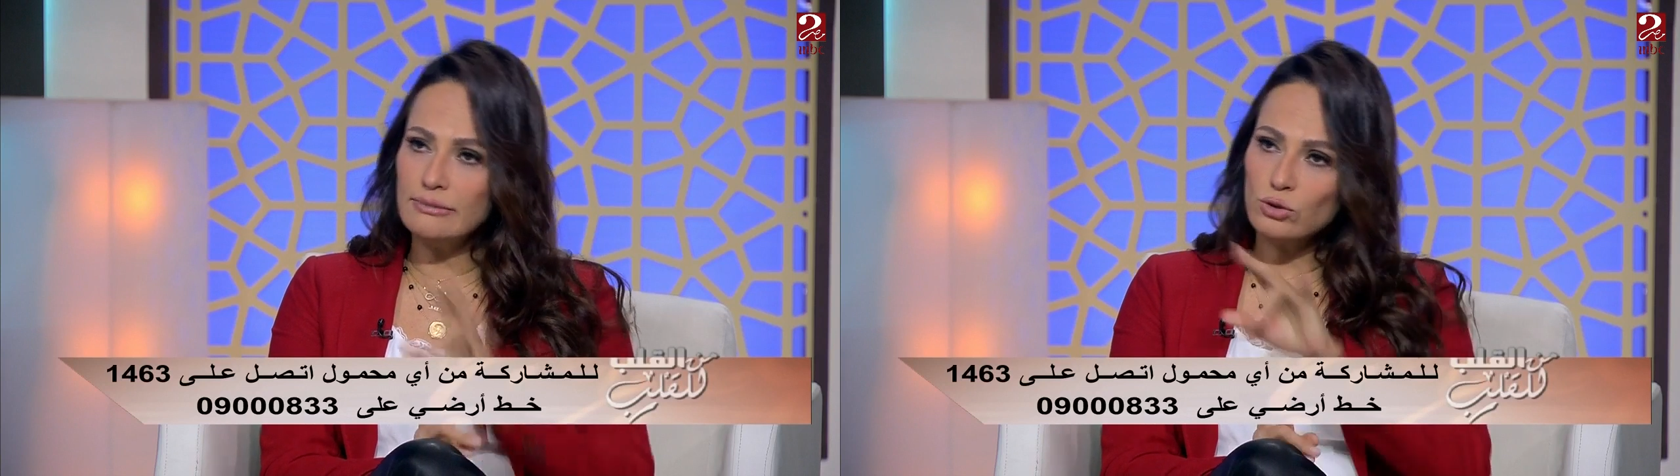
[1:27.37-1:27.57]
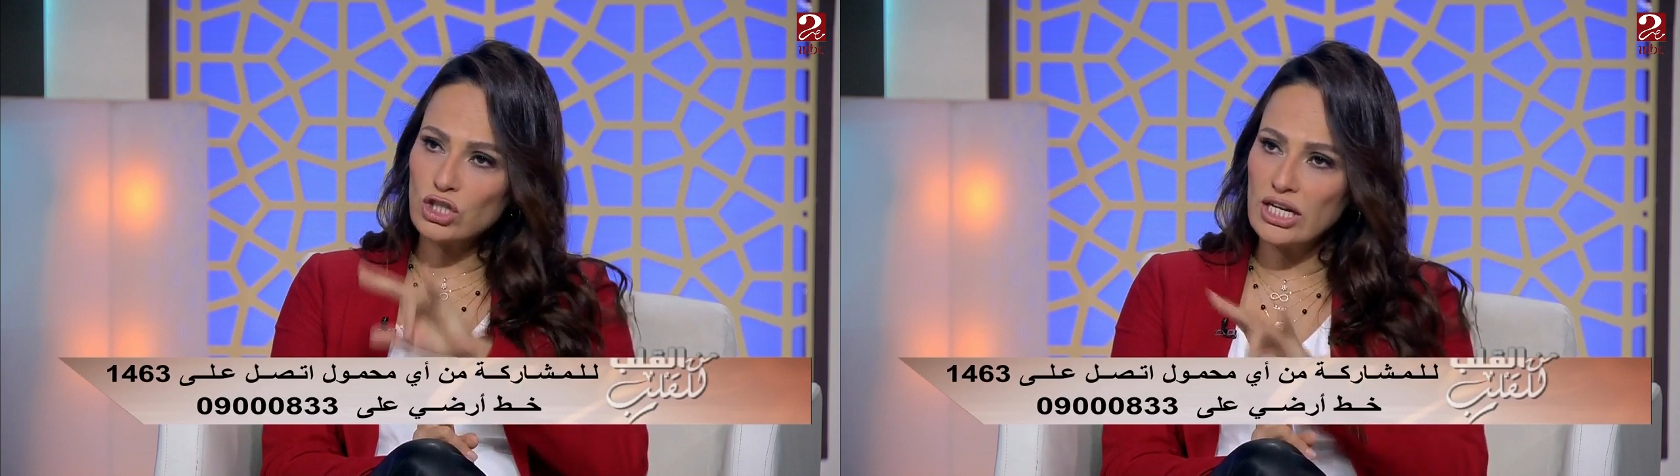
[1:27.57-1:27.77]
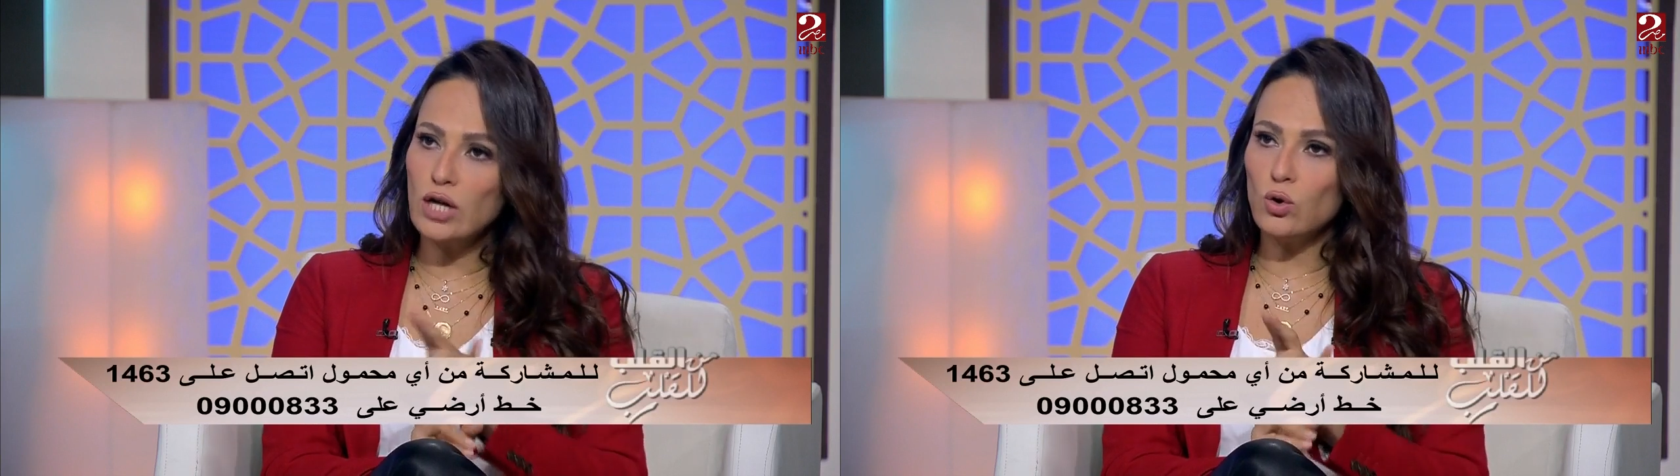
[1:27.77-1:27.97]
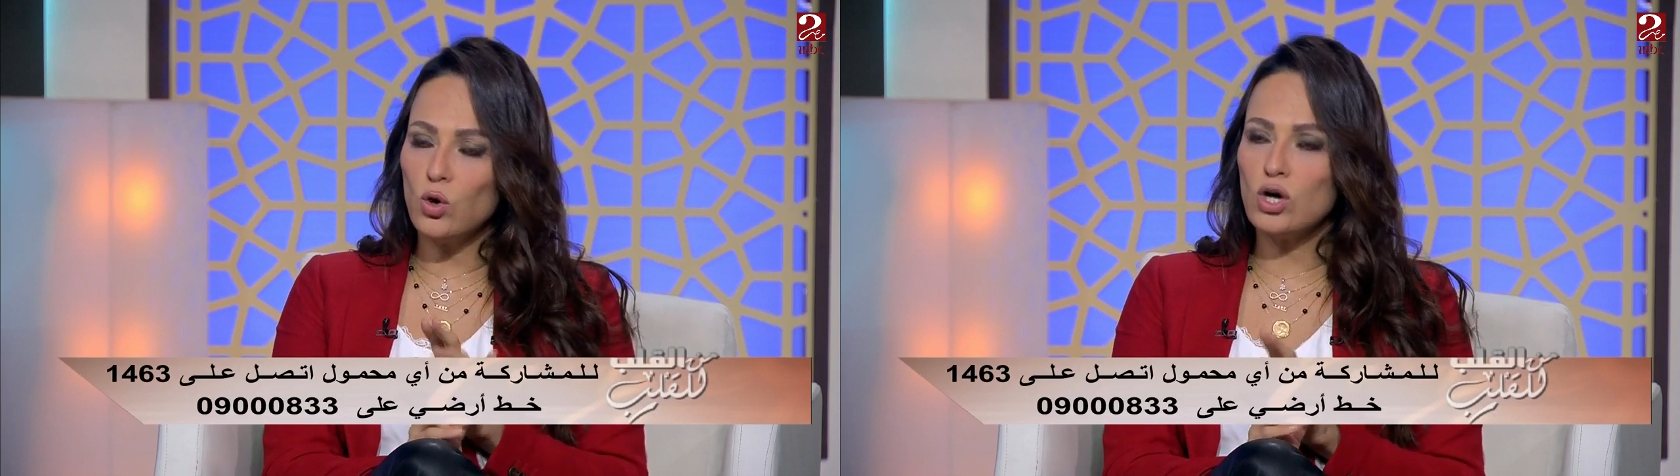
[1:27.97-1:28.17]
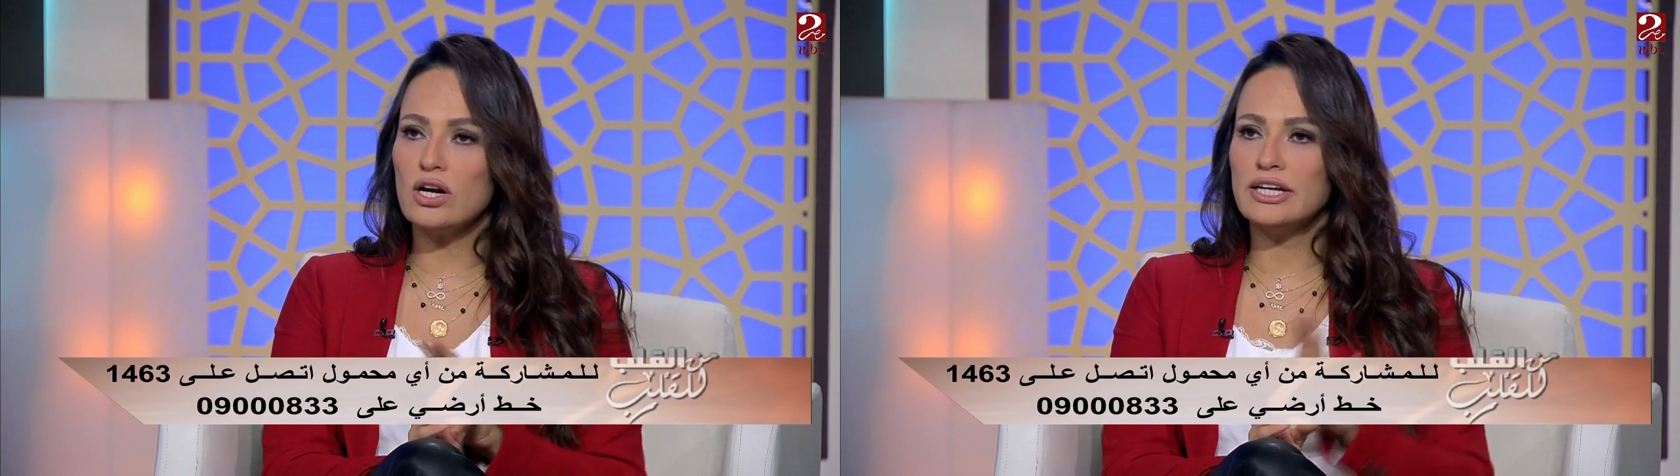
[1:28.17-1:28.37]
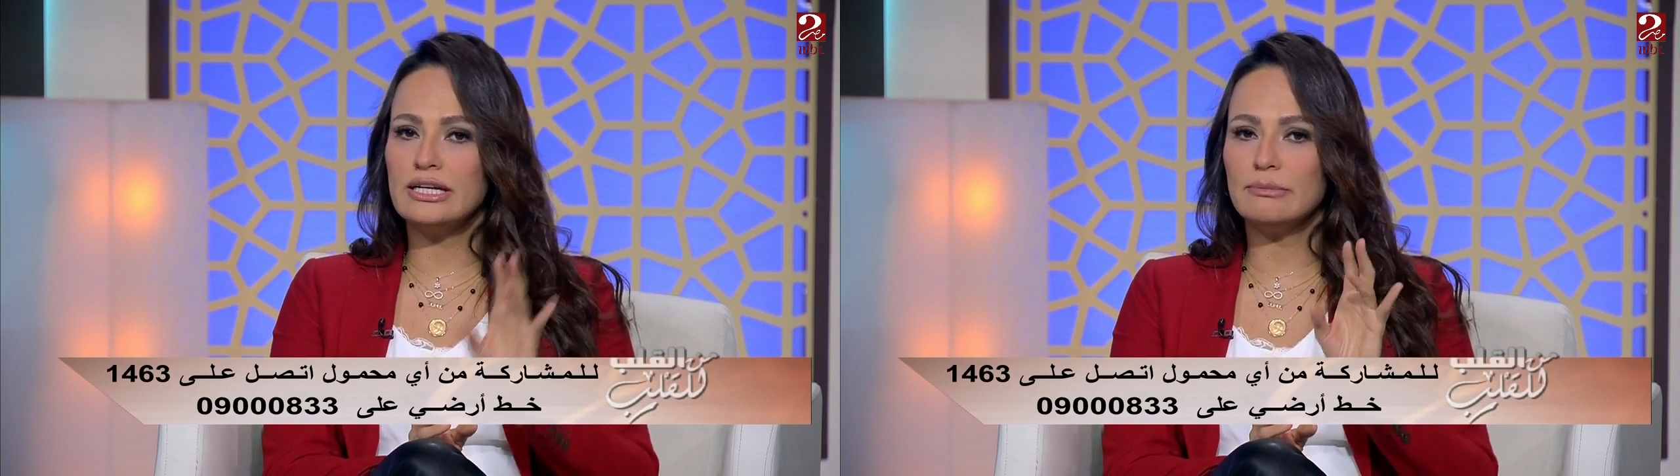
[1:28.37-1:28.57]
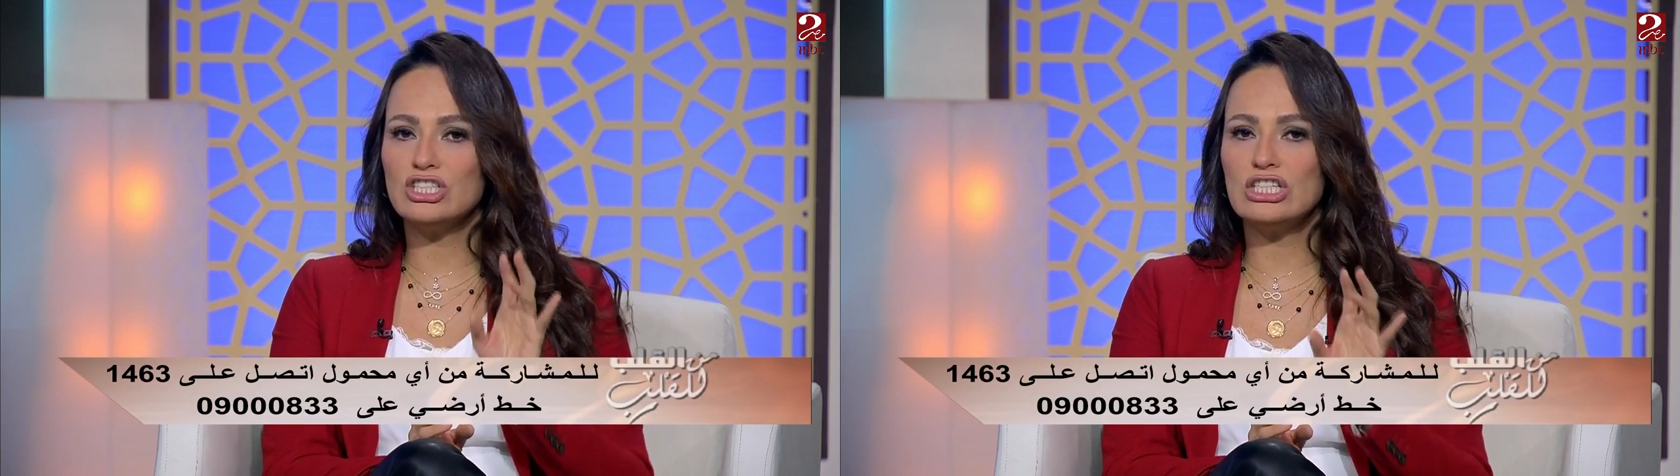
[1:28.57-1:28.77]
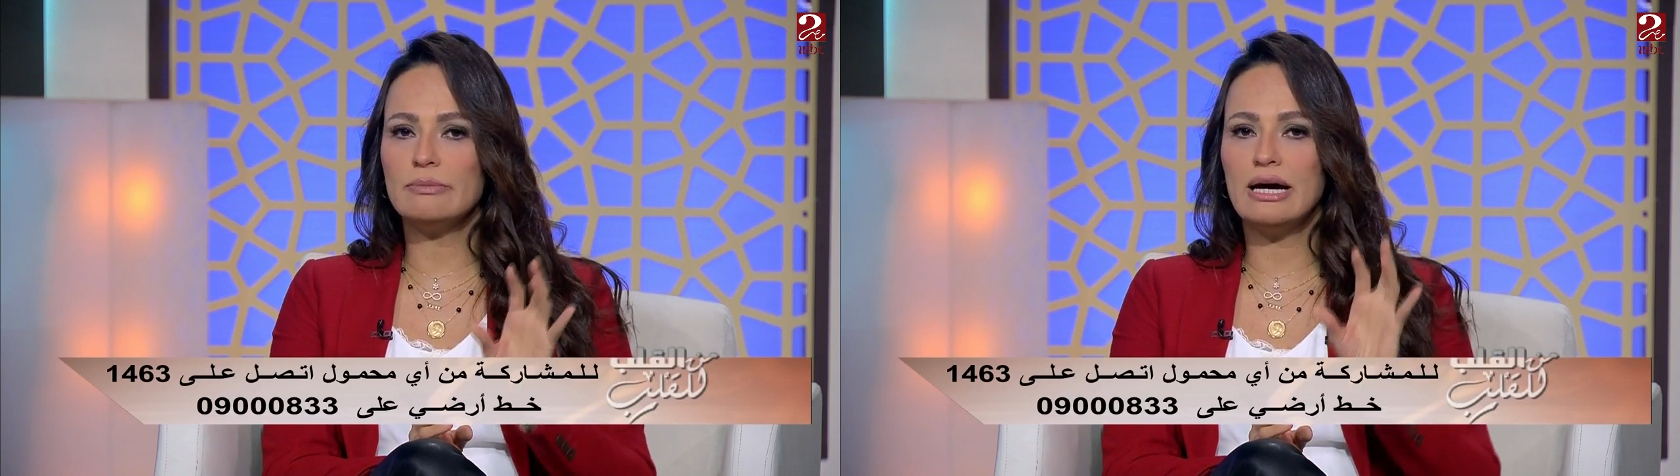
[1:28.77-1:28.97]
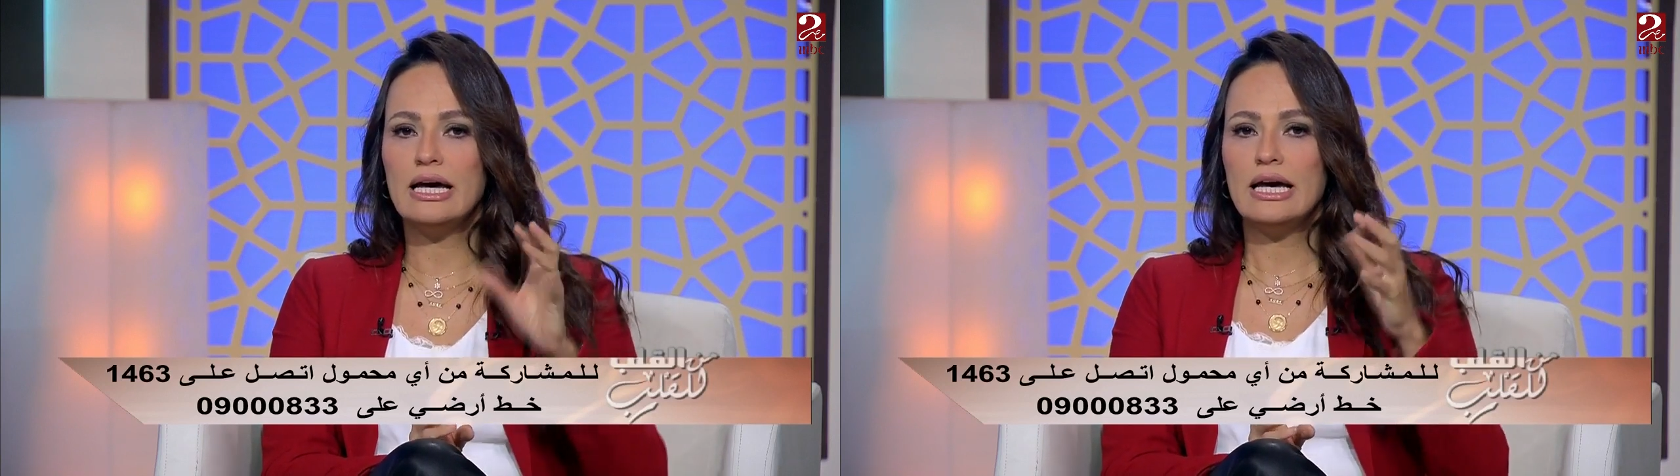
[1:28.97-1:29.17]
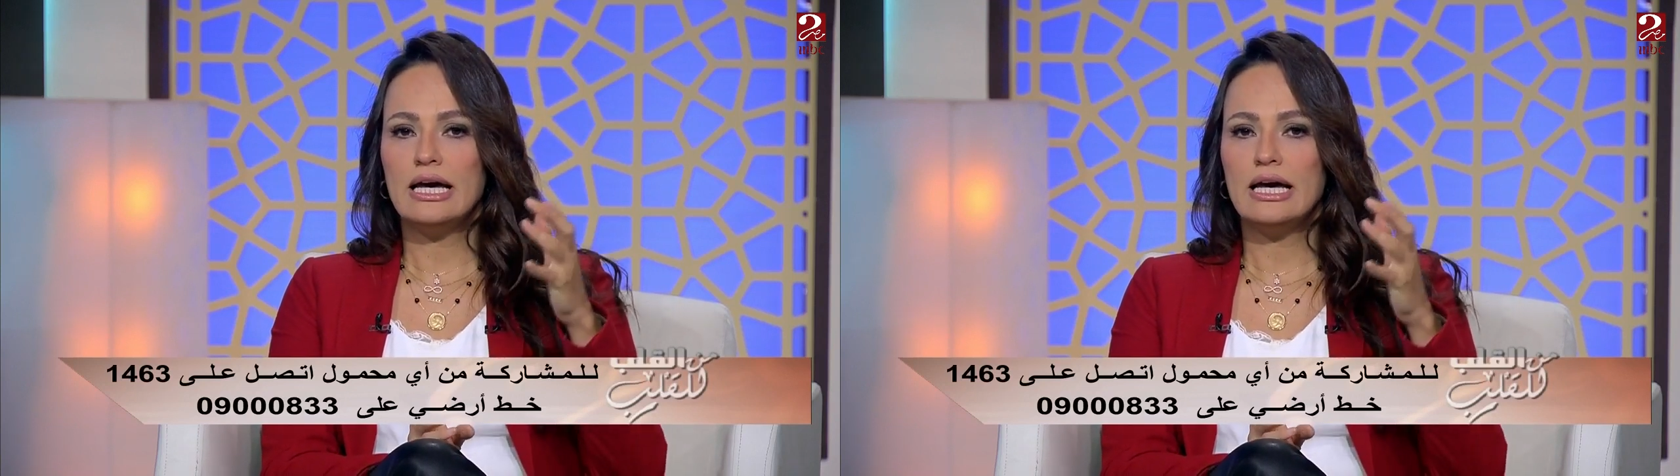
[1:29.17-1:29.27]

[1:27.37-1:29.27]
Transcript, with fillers: المشكله الاخرى ان المشيمه